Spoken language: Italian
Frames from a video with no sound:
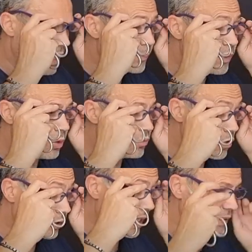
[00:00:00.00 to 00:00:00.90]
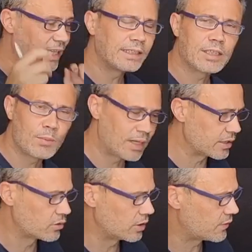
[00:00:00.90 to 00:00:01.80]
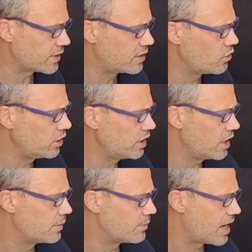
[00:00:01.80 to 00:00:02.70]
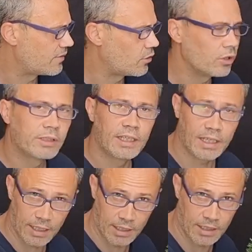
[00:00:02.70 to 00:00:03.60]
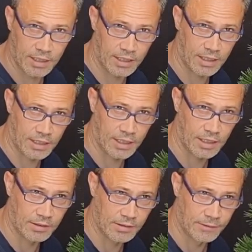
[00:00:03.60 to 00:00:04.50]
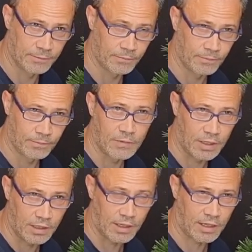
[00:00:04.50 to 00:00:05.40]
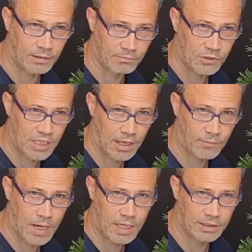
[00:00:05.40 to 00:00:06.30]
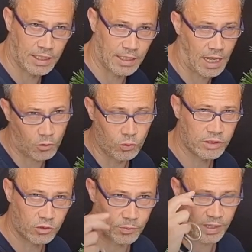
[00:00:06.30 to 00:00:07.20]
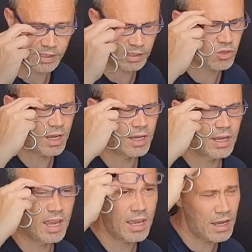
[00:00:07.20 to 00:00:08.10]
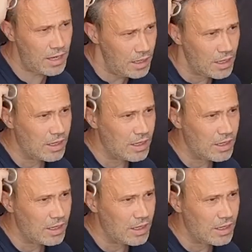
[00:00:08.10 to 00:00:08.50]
che il pino mugo dà tante belle soddisfazioni, ma a volte eh, eh, serva del, alcune sorprese. Cioè è